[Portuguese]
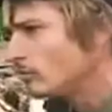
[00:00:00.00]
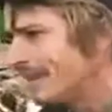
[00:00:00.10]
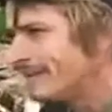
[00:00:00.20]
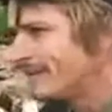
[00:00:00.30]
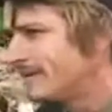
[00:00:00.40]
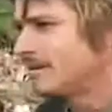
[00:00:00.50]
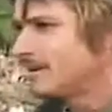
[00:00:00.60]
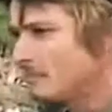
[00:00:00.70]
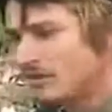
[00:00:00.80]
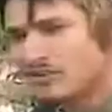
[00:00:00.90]
nada,
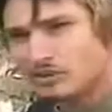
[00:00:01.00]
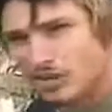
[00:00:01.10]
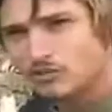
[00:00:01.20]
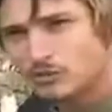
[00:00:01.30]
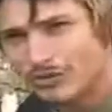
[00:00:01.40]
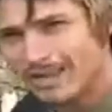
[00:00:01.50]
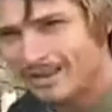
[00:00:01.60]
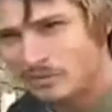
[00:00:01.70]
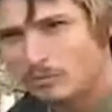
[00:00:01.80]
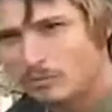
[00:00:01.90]
mas eu já
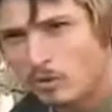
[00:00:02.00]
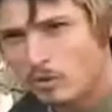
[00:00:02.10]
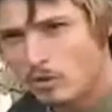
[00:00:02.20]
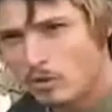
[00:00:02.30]
escutei no, no meu